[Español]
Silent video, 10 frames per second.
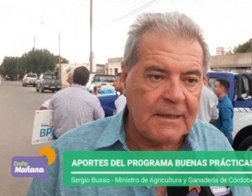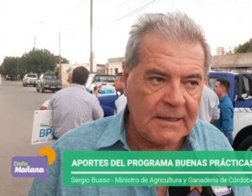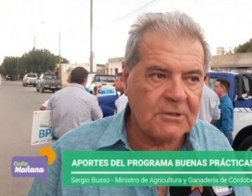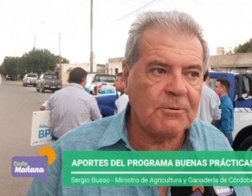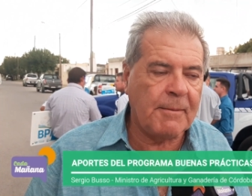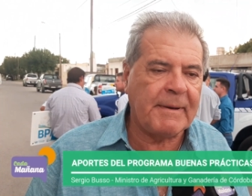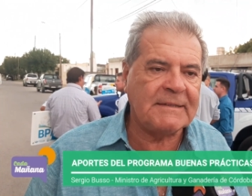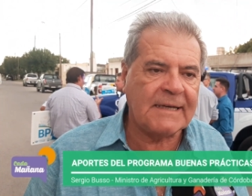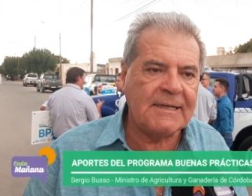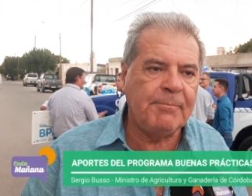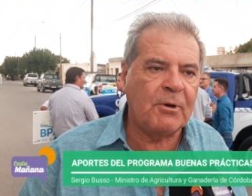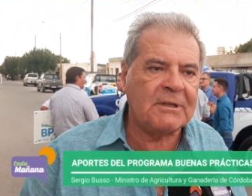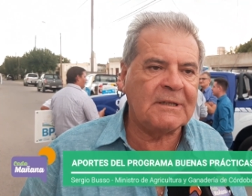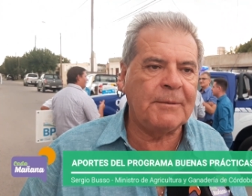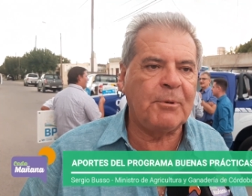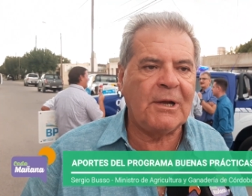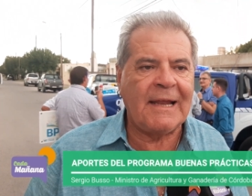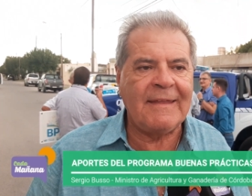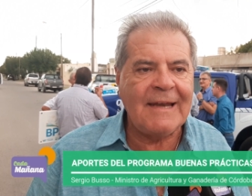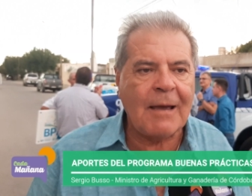y eso me parece que es importante porque
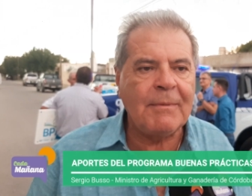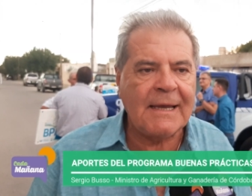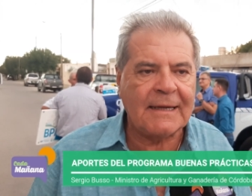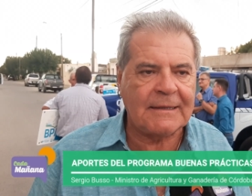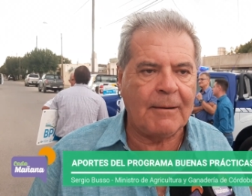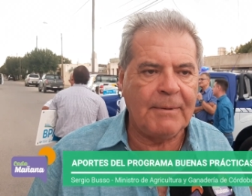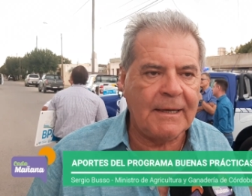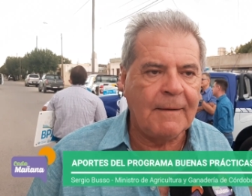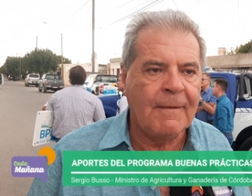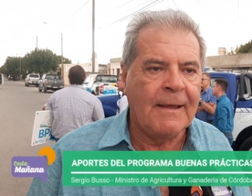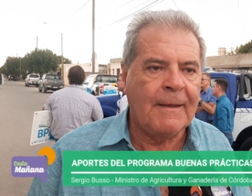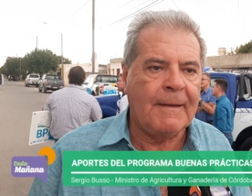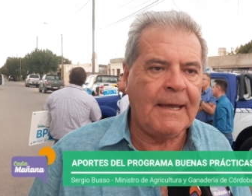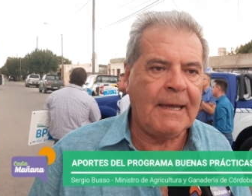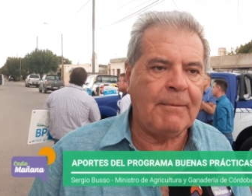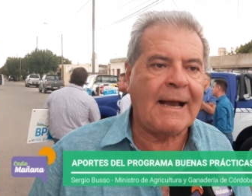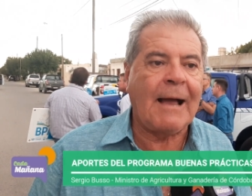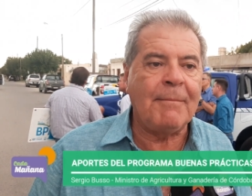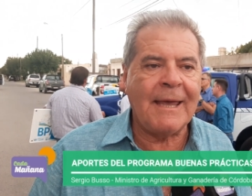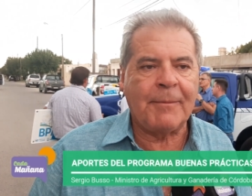la dinámica también eh, va a
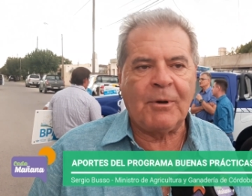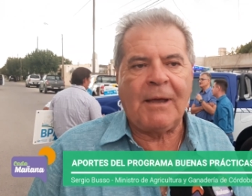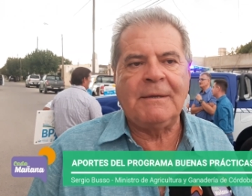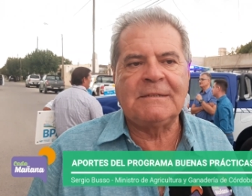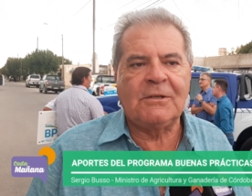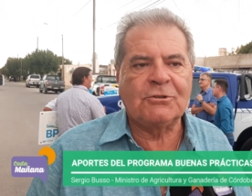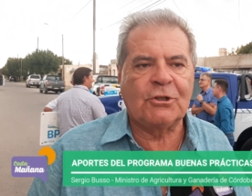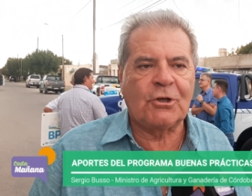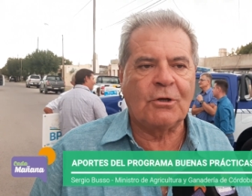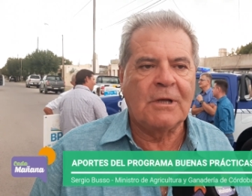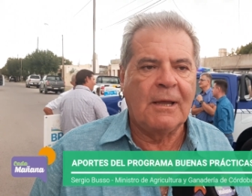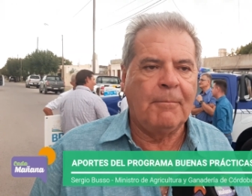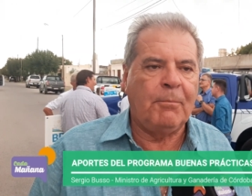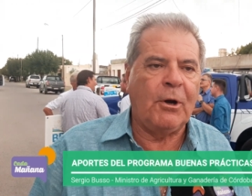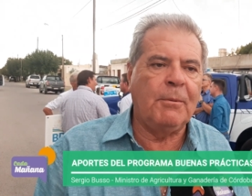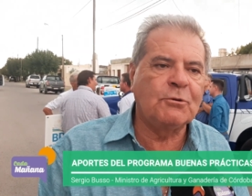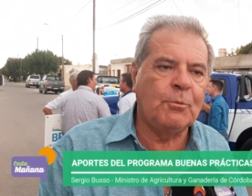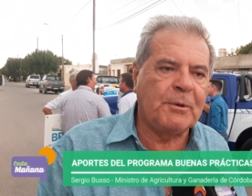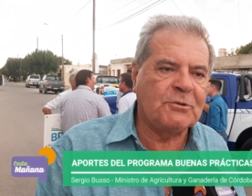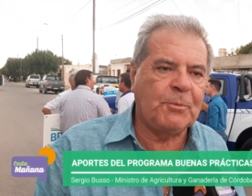cambiar, porque a veces nosotros ponemos
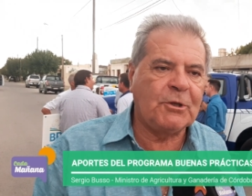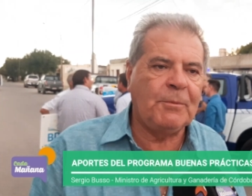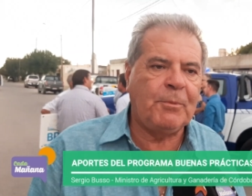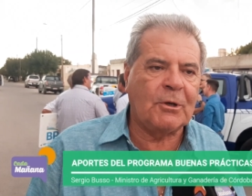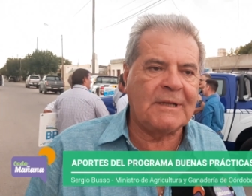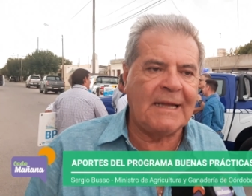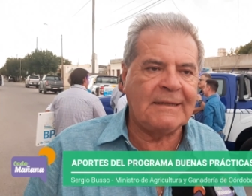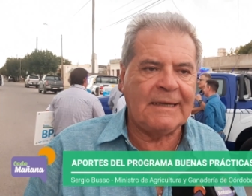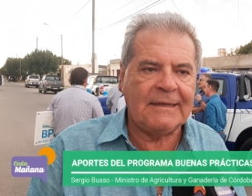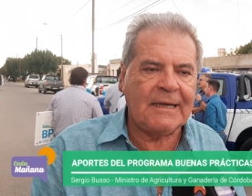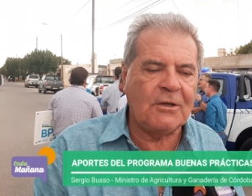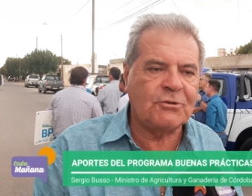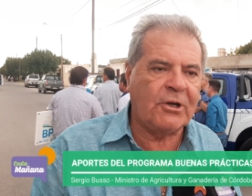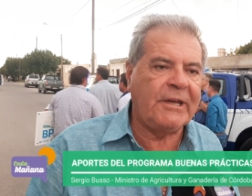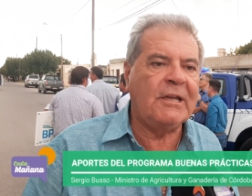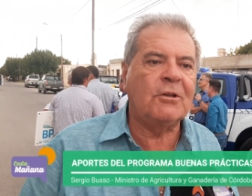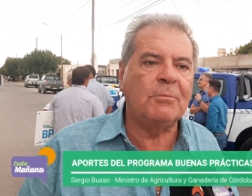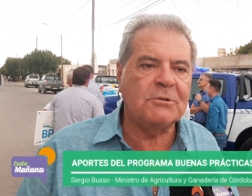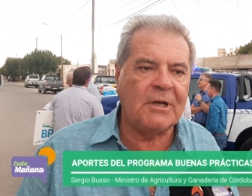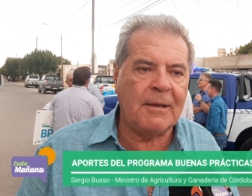un presupuesto importante, este año son 500
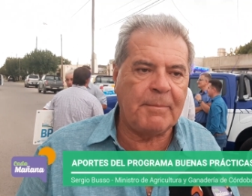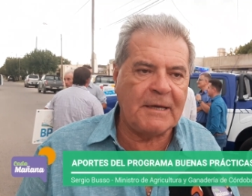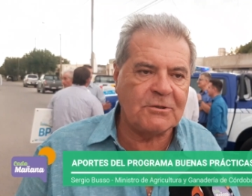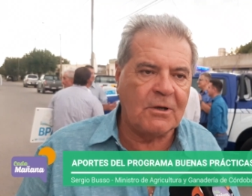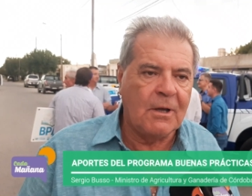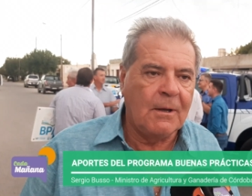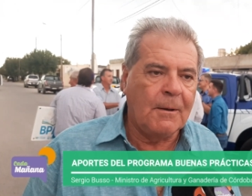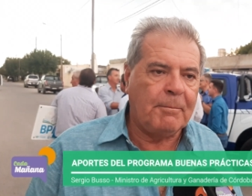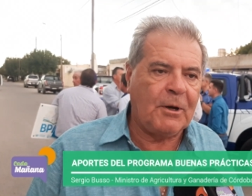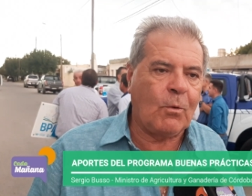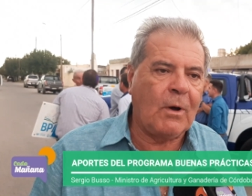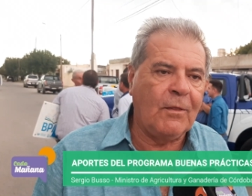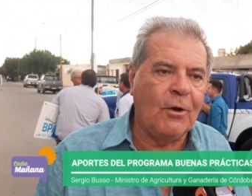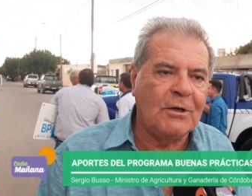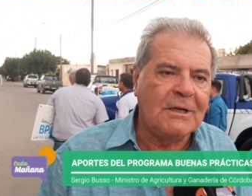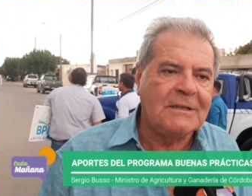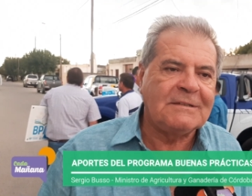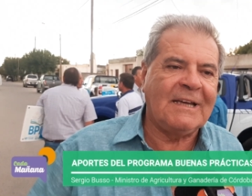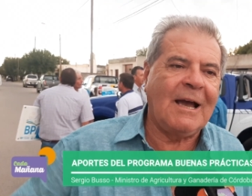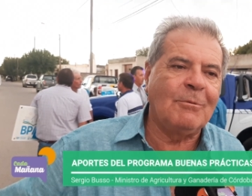millones de pesos, pero cuando
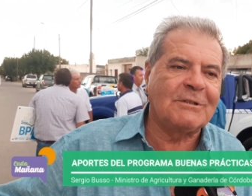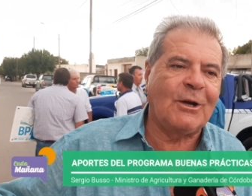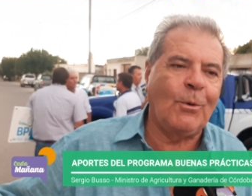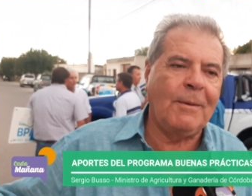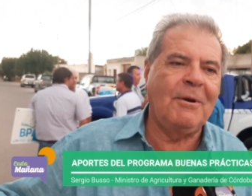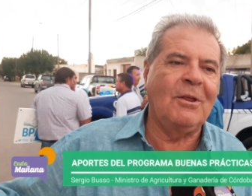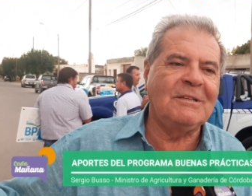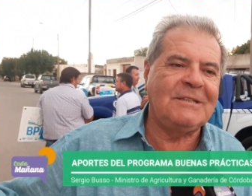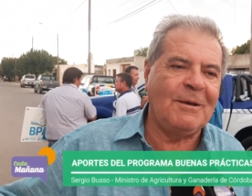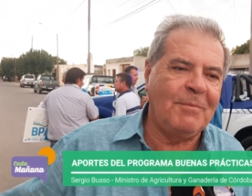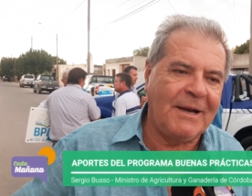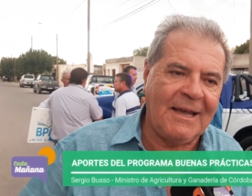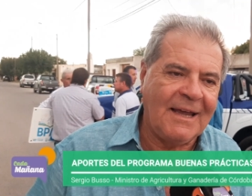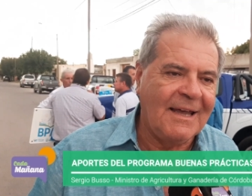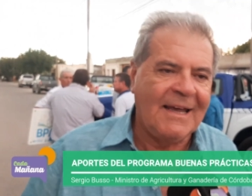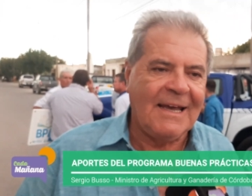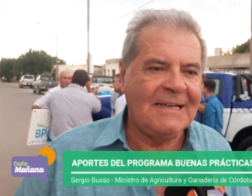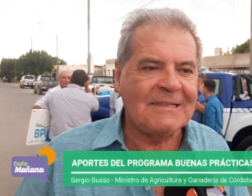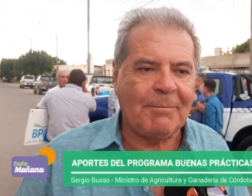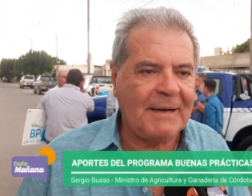llegamos a noviembre o diciembre,
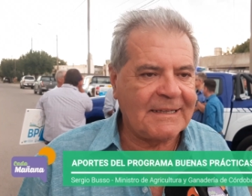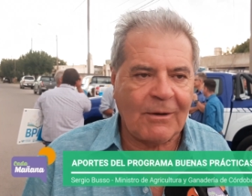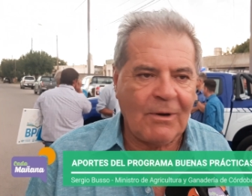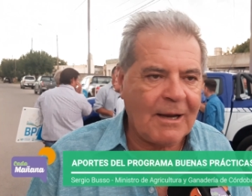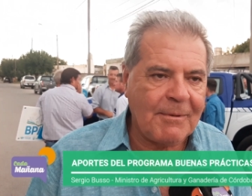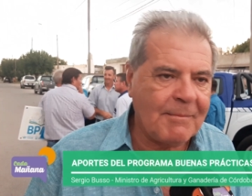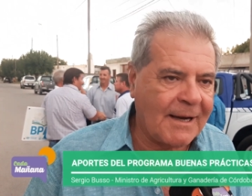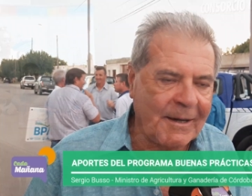esa plata no es la misma que